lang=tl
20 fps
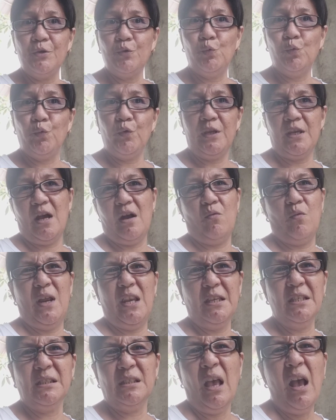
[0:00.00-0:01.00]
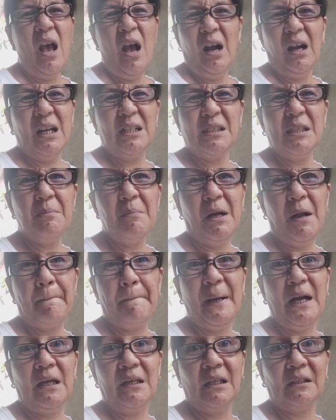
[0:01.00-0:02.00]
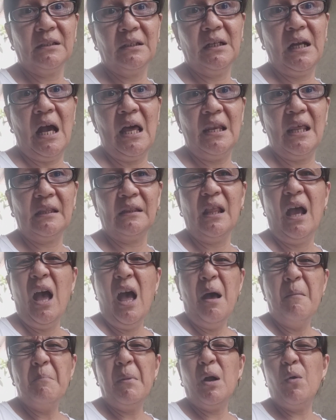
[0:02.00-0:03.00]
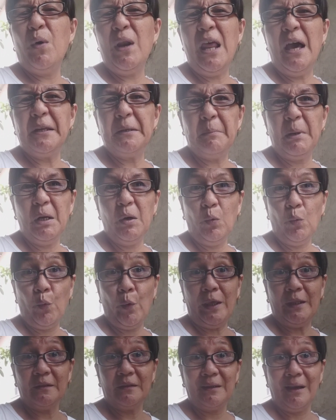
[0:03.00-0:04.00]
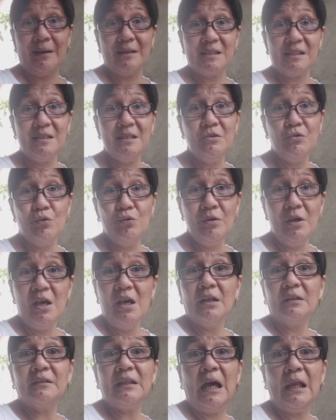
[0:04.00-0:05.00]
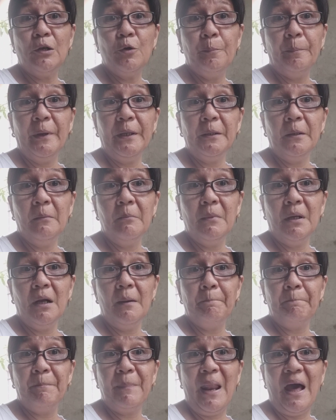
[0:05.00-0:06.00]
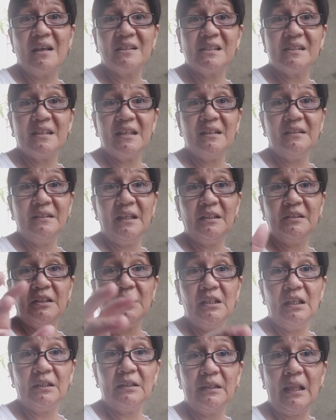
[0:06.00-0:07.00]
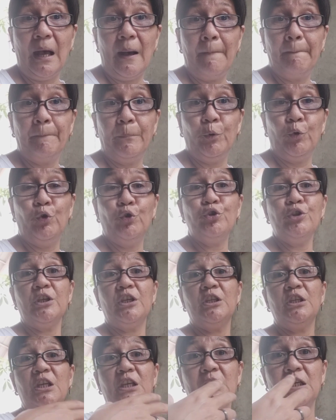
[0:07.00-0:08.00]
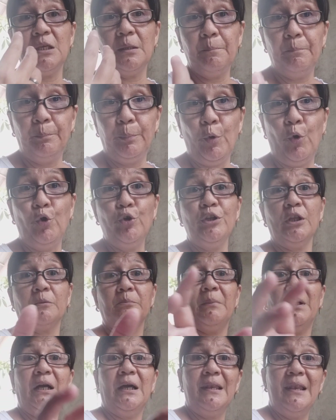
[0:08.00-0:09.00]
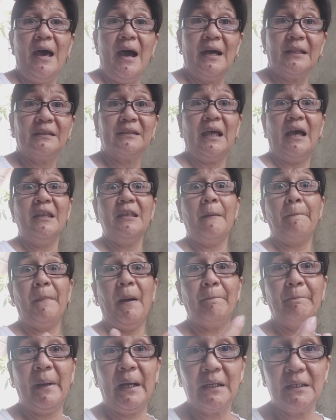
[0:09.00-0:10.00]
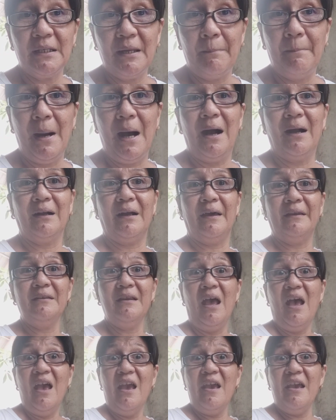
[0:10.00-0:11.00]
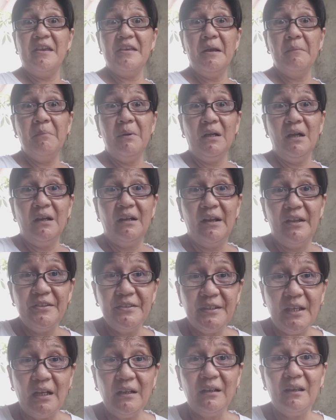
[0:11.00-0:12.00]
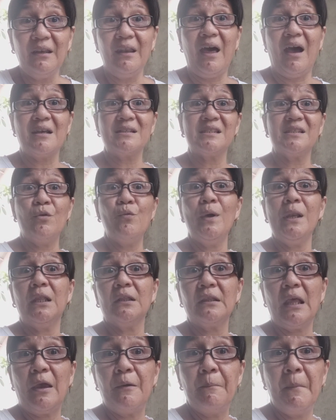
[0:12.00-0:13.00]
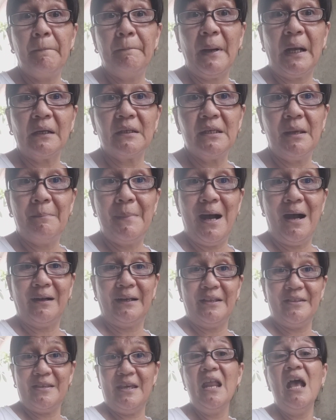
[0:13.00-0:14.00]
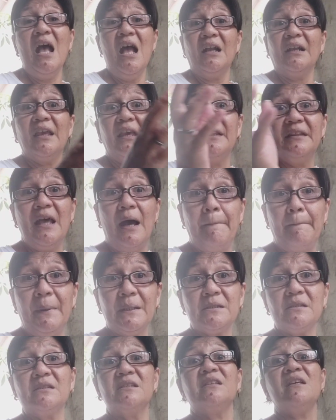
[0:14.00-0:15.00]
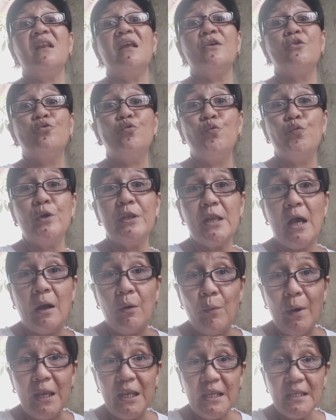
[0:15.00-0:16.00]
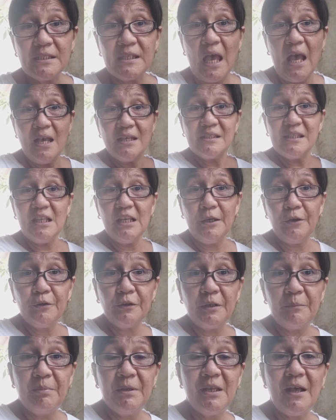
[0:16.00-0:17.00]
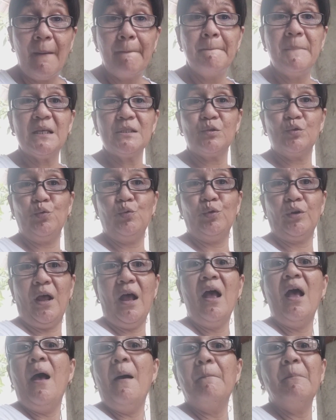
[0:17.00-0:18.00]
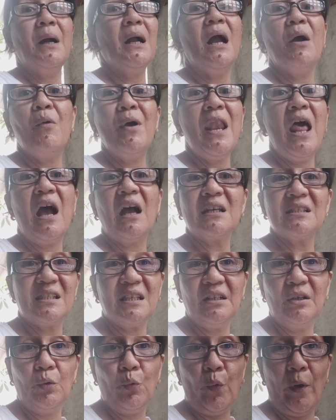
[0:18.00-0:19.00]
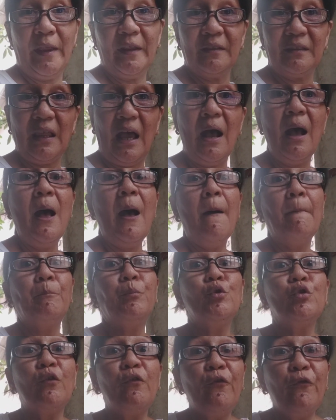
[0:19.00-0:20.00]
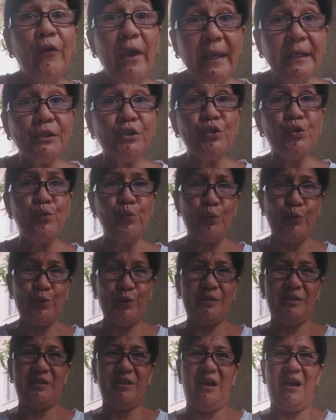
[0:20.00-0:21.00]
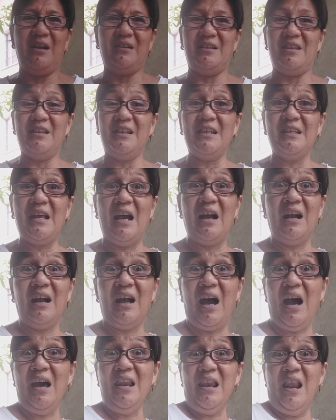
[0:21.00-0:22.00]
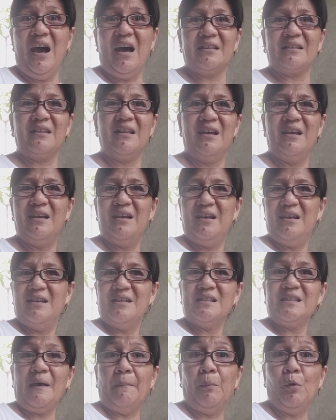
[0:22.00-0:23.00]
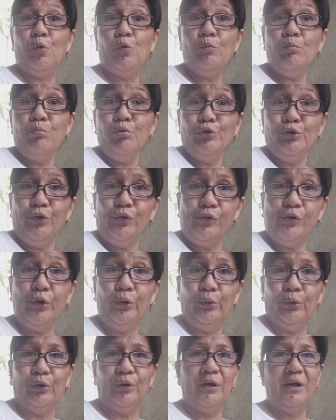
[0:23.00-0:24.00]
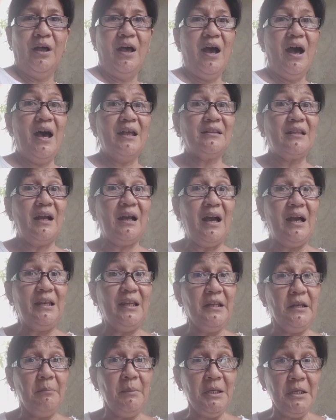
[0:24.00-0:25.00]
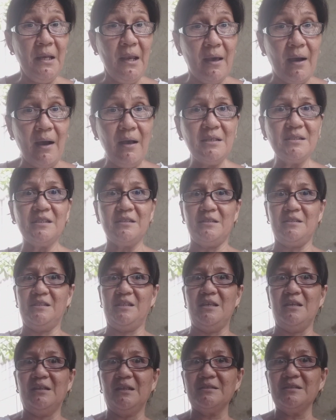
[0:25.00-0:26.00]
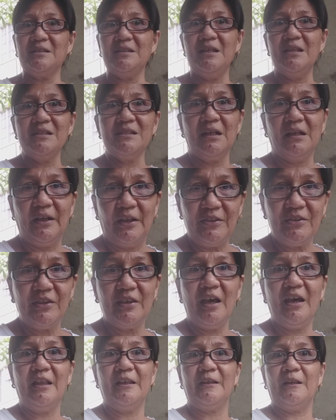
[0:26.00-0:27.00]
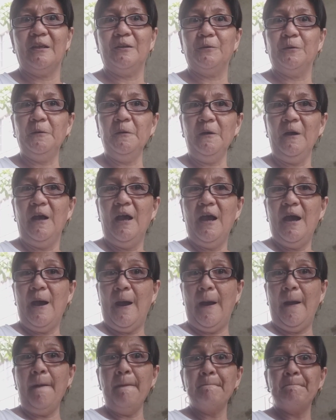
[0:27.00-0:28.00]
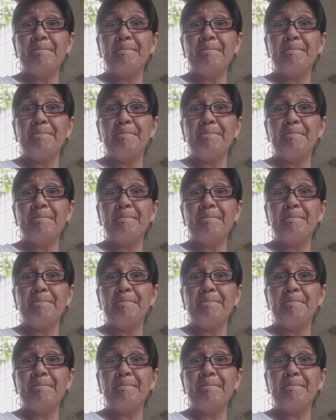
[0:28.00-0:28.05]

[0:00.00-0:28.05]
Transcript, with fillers: yung winawalis kasi mga pakalat-kalat. Mga wala namang kwenta kasi no. Talo pa ng mga plastic na itinatapon, iniipon at mga lata na papakinabangan. Eh yung mga ganyang klase, wala tayong mapakinabangan yan. Kaya dapat sila yung winawalis, sila yung ibinabasura. Mga wala kasing kwenta. Puro fake news ang ikinakalat sa buong mundo. At akala naman nila, sisikat sila sa ganyan, ano? Ha?